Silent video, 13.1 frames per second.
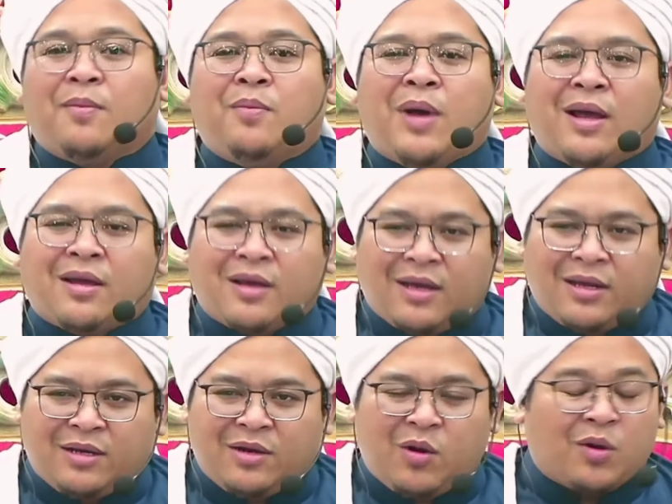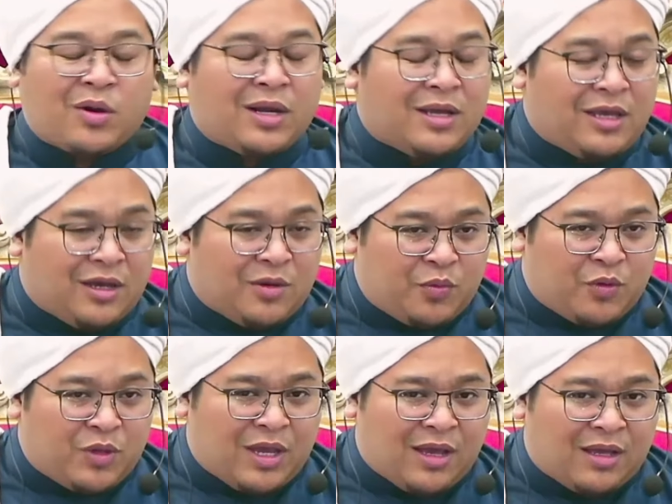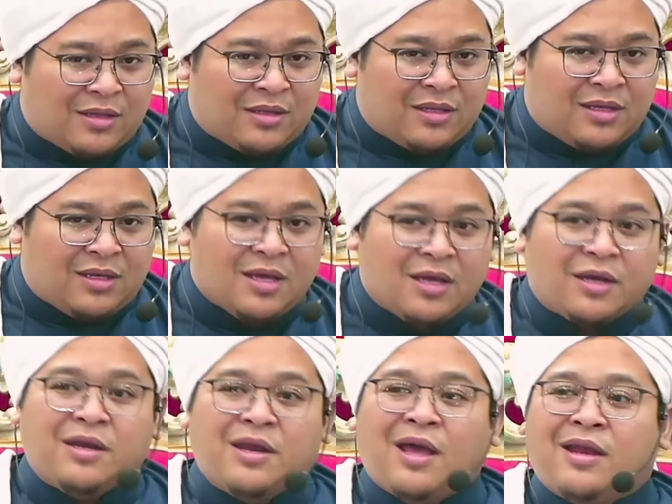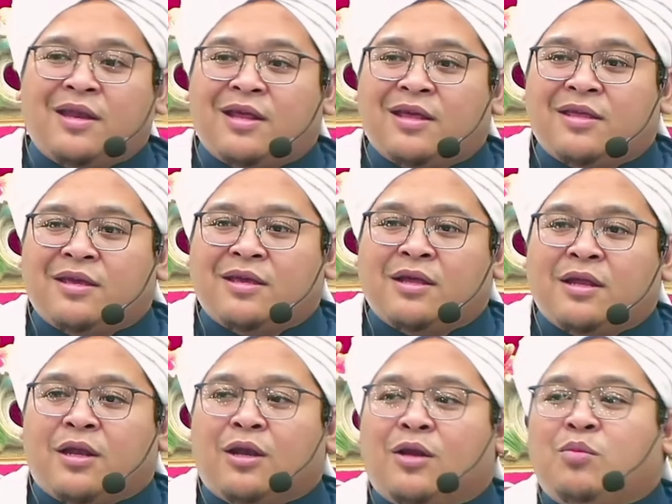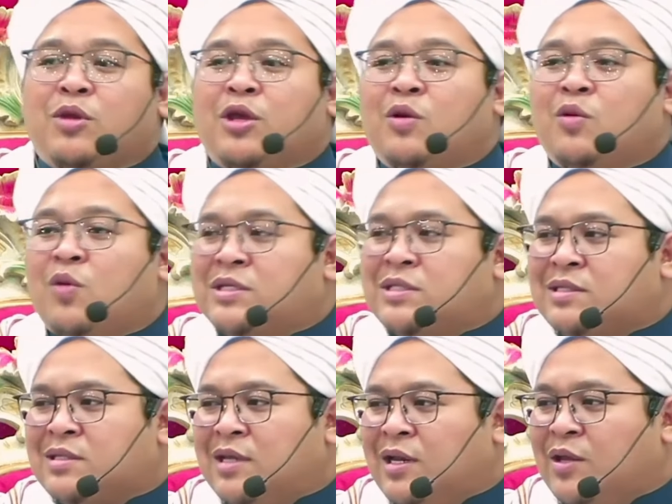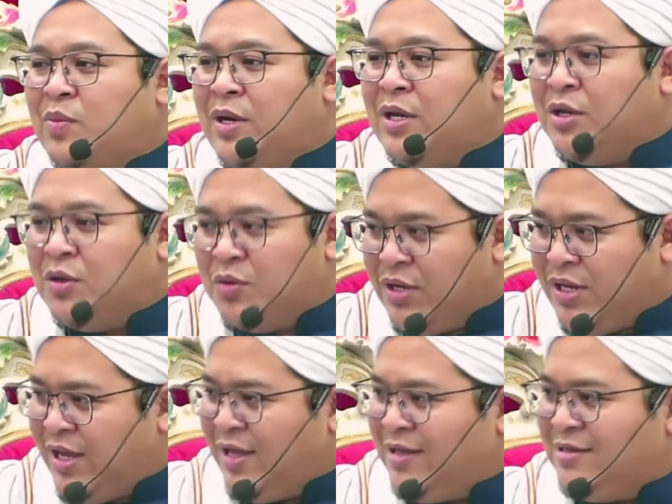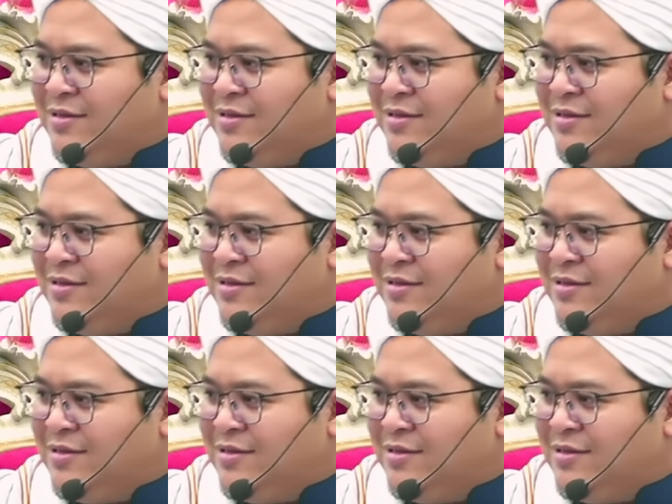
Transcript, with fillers: bahkan orang yang punya hati dadanya lebih luas daripada dunia